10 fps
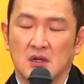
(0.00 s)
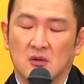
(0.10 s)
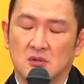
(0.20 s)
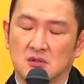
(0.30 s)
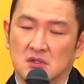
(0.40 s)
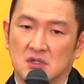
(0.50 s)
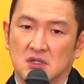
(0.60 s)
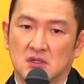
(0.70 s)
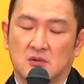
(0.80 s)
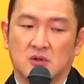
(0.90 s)
本当
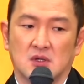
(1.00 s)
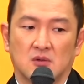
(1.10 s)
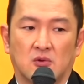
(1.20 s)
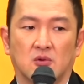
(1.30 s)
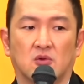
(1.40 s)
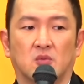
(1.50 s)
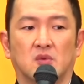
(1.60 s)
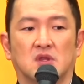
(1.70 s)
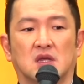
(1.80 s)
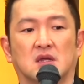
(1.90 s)
にこれこのこの
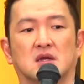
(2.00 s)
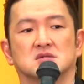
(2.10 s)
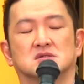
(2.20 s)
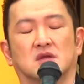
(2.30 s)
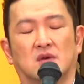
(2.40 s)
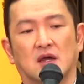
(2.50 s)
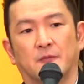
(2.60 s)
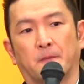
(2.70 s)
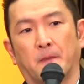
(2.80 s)
問題に関しては